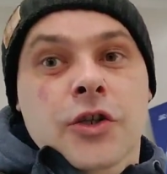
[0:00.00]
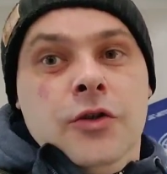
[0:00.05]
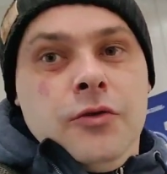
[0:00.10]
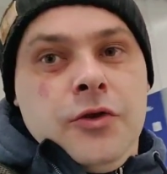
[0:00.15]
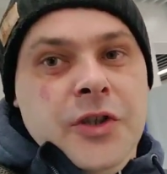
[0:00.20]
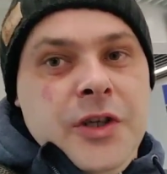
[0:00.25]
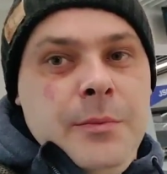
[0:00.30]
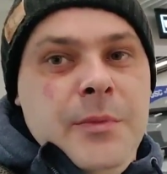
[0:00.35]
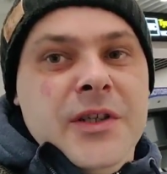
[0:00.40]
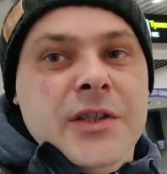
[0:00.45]

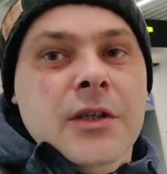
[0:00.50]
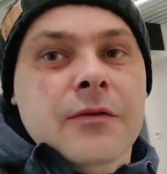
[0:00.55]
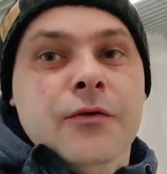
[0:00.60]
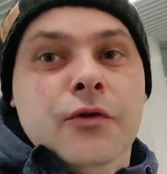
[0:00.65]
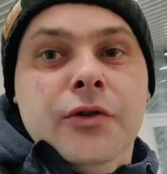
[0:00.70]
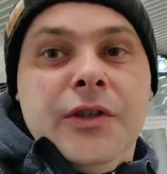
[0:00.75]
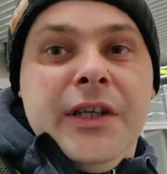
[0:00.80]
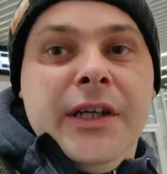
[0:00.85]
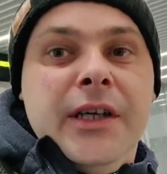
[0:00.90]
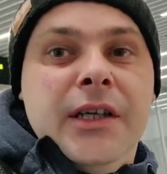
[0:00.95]
Что ж, ребята,
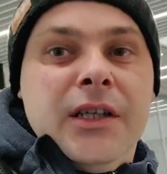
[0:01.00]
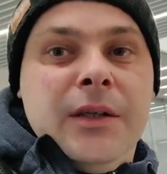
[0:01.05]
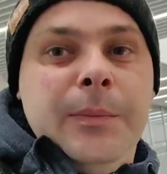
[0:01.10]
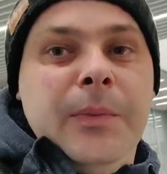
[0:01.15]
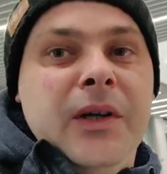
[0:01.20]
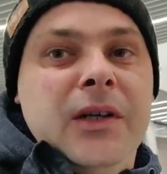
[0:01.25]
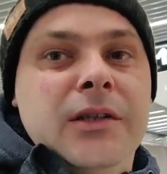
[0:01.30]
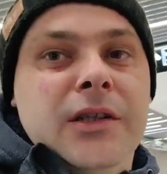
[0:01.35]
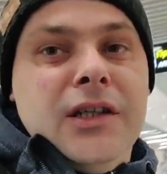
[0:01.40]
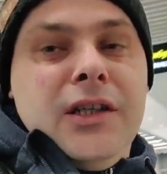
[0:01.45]
внутри
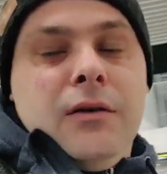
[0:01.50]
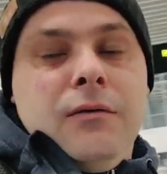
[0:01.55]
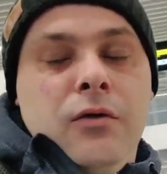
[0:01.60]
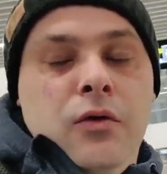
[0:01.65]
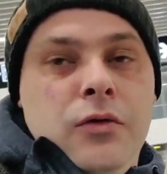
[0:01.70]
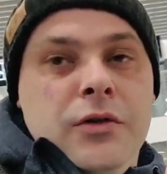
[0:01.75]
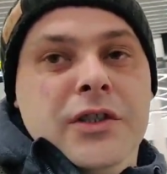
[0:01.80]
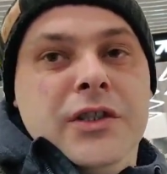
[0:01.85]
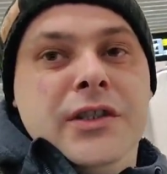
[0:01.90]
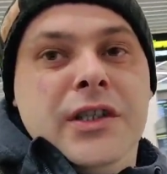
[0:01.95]
аэропорта на
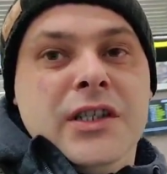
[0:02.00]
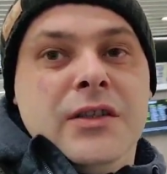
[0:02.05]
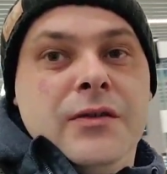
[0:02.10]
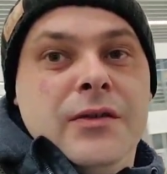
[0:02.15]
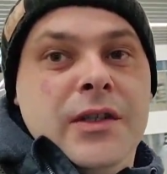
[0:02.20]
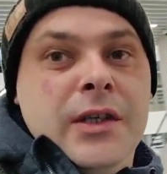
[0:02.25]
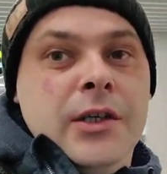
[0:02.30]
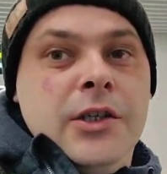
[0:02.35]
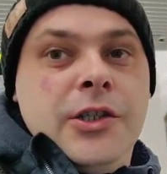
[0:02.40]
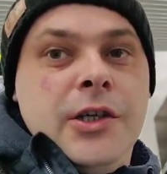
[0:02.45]
входе нас
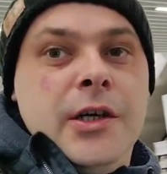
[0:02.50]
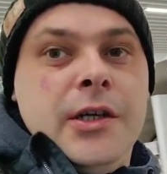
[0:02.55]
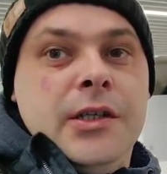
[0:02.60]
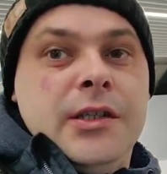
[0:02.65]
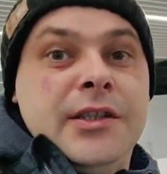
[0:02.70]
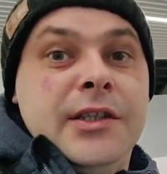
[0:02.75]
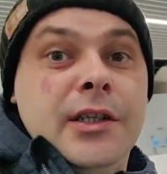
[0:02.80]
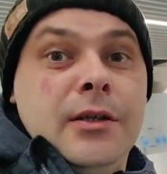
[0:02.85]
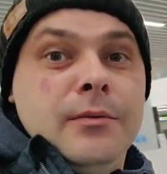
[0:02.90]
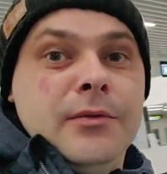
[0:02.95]

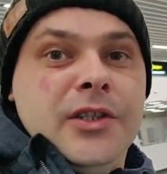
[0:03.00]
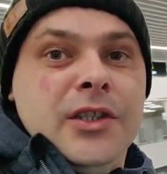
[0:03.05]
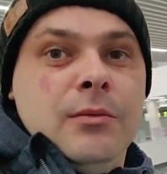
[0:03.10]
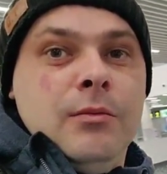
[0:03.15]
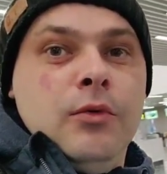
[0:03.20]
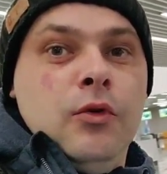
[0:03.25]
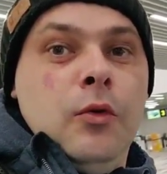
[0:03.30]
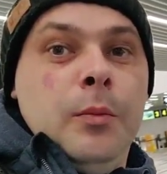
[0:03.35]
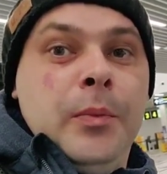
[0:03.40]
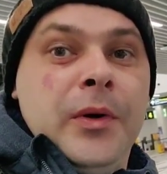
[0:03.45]
встречает там
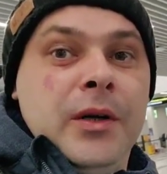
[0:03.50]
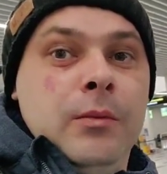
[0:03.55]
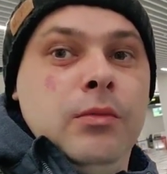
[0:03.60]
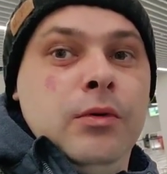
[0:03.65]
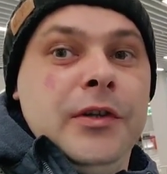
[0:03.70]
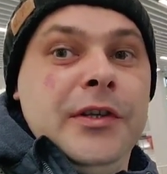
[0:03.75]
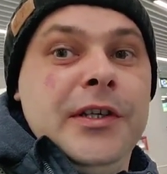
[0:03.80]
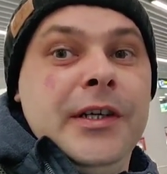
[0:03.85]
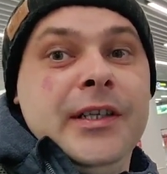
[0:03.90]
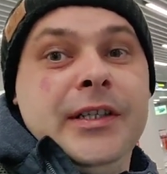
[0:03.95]
табло
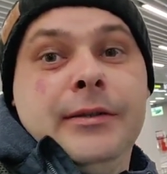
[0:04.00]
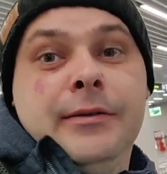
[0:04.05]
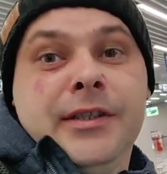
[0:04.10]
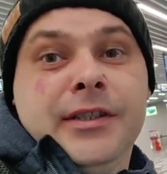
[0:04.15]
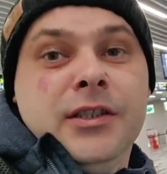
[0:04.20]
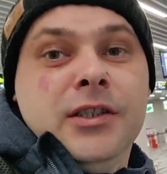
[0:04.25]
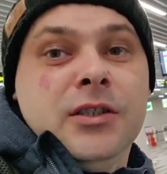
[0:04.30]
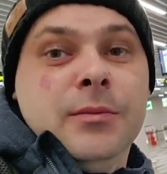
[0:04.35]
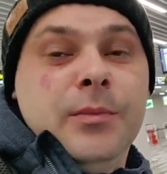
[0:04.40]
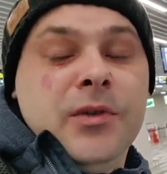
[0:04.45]
прибытия.
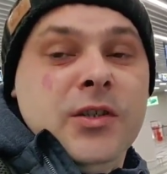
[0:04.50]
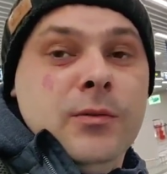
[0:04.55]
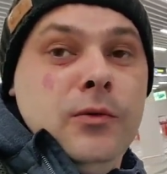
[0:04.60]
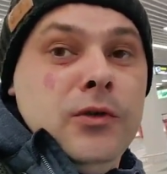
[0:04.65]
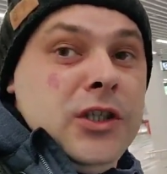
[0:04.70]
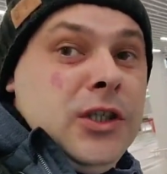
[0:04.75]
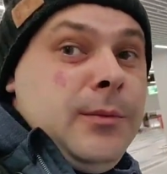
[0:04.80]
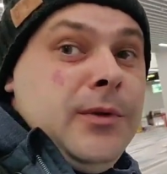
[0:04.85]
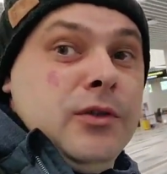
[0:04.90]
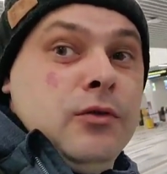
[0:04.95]
Давайте же
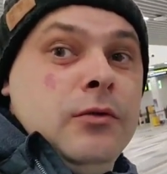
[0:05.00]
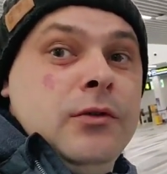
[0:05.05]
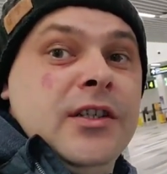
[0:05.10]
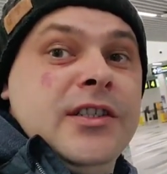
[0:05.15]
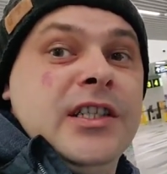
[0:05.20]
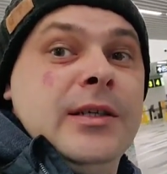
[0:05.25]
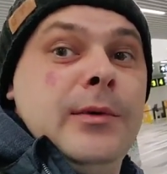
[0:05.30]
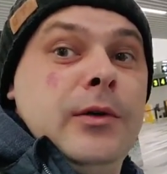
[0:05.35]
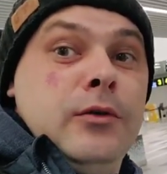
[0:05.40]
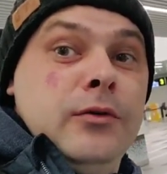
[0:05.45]
посмотрим,
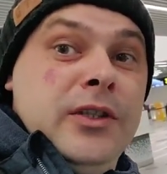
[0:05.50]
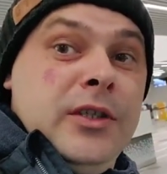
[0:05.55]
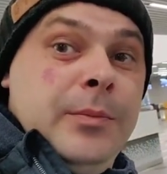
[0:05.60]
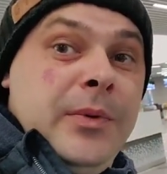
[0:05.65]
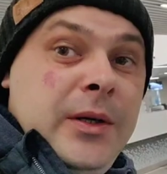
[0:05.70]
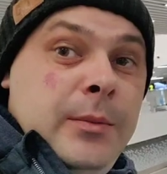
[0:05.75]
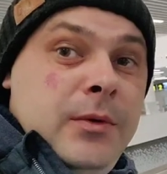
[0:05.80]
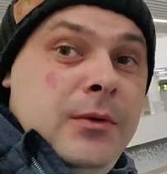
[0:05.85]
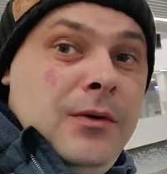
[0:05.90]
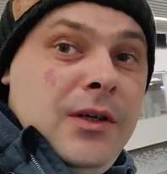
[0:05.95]
откуда самолеты
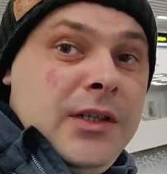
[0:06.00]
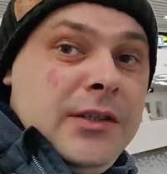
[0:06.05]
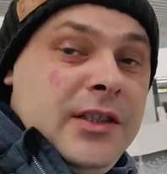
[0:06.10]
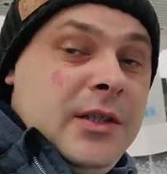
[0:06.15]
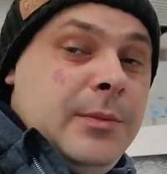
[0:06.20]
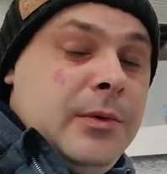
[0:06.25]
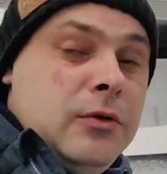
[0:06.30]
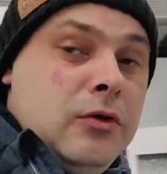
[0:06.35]
прибывают.